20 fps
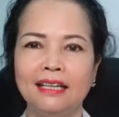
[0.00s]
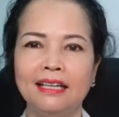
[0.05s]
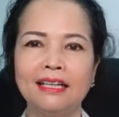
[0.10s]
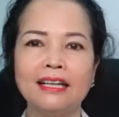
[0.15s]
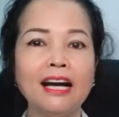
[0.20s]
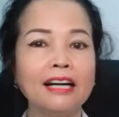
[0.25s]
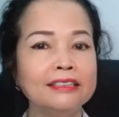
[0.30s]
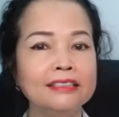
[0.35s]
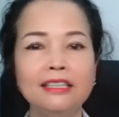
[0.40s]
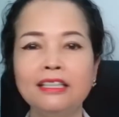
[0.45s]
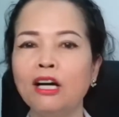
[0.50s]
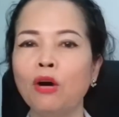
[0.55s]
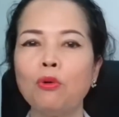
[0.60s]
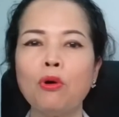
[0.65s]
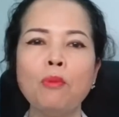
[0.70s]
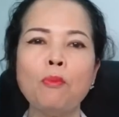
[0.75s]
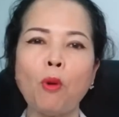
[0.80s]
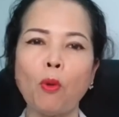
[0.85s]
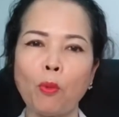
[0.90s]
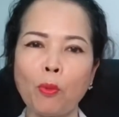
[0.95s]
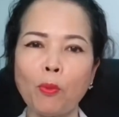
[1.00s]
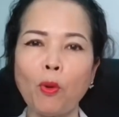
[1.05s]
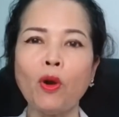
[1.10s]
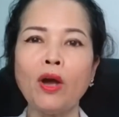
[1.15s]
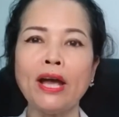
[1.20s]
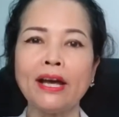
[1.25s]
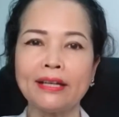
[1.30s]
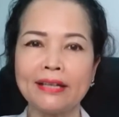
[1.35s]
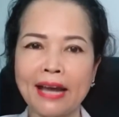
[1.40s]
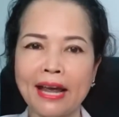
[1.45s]
thì gần như không có một cái món
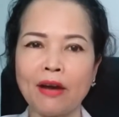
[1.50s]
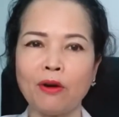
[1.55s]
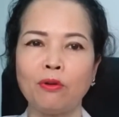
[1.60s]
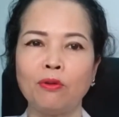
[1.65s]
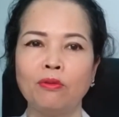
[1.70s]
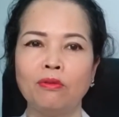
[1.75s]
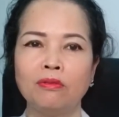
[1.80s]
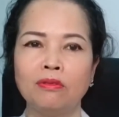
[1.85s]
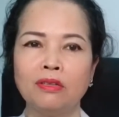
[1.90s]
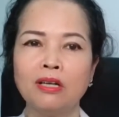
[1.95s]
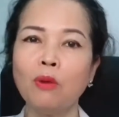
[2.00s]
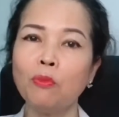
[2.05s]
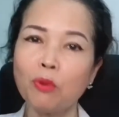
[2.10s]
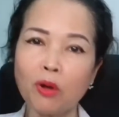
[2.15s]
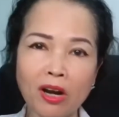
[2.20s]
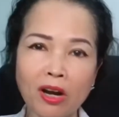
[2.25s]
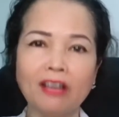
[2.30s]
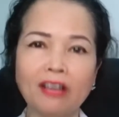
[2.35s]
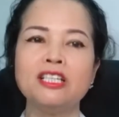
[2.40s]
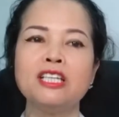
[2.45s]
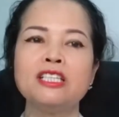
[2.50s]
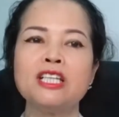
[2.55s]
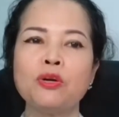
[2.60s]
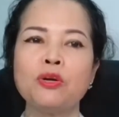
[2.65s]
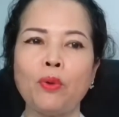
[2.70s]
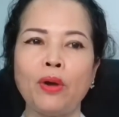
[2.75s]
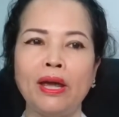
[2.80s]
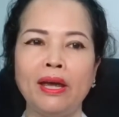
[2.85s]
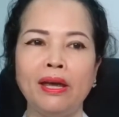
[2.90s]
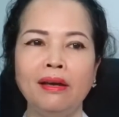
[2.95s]
ăn nào không có lợi cho sức
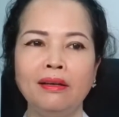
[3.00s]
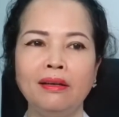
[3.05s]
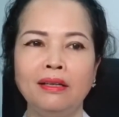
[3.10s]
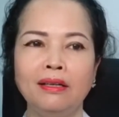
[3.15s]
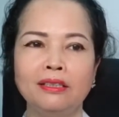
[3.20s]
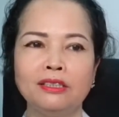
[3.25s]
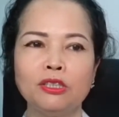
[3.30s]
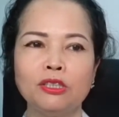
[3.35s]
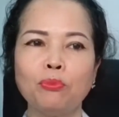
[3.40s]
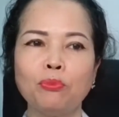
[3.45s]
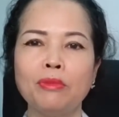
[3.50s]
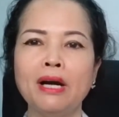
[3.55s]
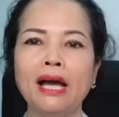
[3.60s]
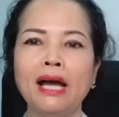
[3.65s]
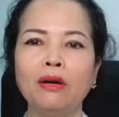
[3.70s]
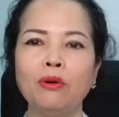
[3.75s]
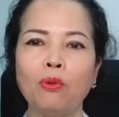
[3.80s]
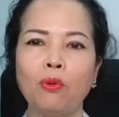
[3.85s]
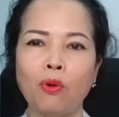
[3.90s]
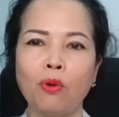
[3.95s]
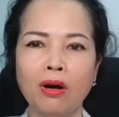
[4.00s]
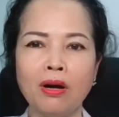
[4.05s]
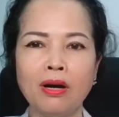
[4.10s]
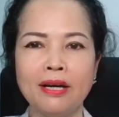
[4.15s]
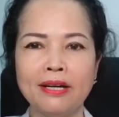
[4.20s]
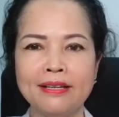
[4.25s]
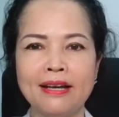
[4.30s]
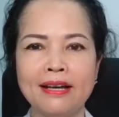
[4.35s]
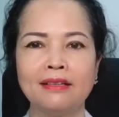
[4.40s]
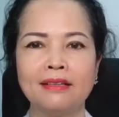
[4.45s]
khỏe trong bữa ăn của
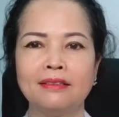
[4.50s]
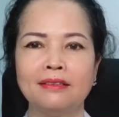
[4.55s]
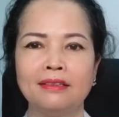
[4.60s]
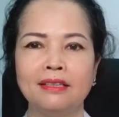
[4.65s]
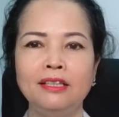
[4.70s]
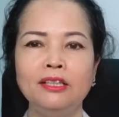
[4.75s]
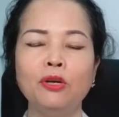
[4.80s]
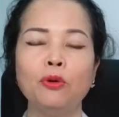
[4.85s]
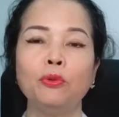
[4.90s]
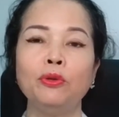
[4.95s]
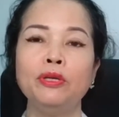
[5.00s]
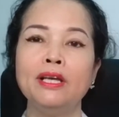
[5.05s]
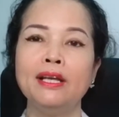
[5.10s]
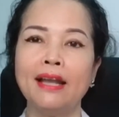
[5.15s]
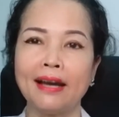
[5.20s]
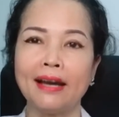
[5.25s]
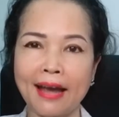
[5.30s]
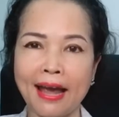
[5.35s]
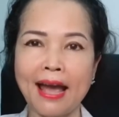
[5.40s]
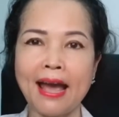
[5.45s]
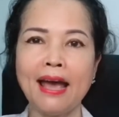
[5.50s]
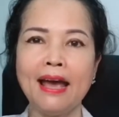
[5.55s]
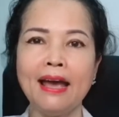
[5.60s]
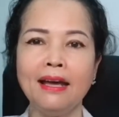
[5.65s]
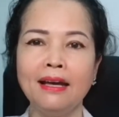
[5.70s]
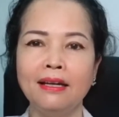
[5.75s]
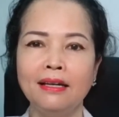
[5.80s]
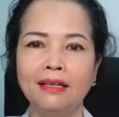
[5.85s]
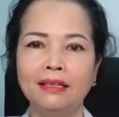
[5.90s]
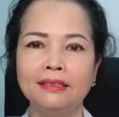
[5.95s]
người Nhật ví dụ như là cá
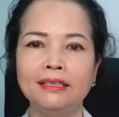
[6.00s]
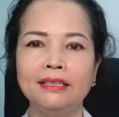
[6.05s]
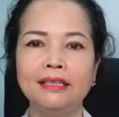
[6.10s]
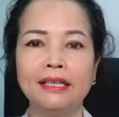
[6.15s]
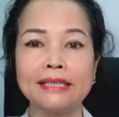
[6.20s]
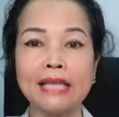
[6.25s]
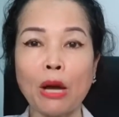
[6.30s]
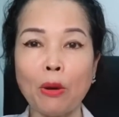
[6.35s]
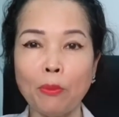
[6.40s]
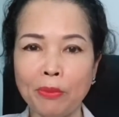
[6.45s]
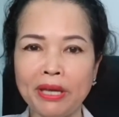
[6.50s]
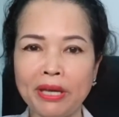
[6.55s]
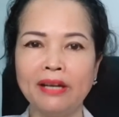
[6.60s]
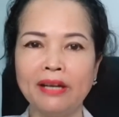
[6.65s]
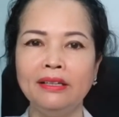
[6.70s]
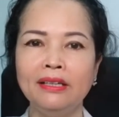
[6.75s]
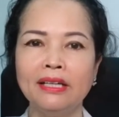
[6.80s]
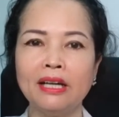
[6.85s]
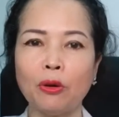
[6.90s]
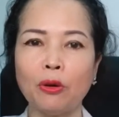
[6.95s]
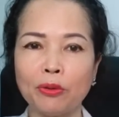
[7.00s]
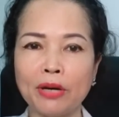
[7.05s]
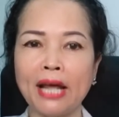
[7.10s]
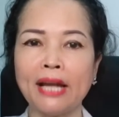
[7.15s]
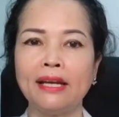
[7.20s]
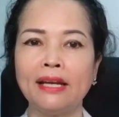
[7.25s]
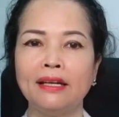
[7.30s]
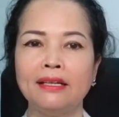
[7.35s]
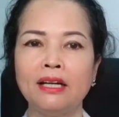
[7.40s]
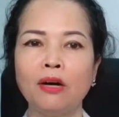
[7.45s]
như là tảo biển như đậu
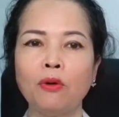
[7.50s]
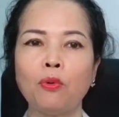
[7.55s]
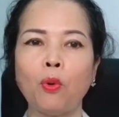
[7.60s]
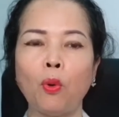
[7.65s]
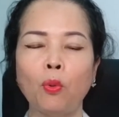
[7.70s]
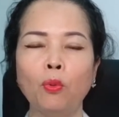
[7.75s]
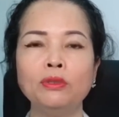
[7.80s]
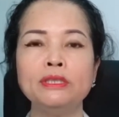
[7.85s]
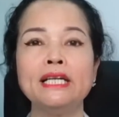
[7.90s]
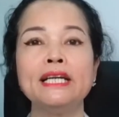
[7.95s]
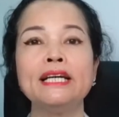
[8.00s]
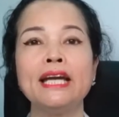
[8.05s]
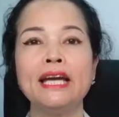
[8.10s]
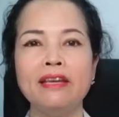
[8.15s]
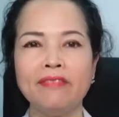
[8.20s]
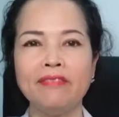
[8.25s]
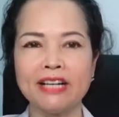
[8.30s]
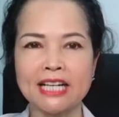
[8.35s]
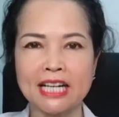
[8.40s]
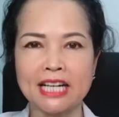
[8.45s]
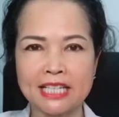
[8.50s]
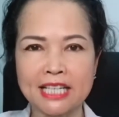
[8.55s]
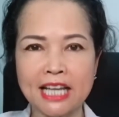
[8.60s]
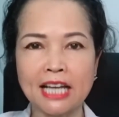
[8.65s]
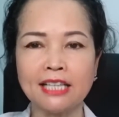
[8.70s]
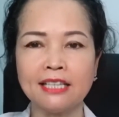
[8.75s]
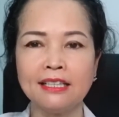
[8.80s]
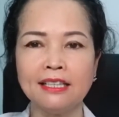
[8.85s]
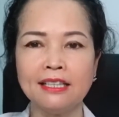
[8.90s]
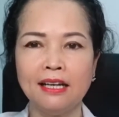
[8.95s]
nành rau củ trái cây và trà
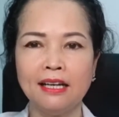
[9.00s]
xanh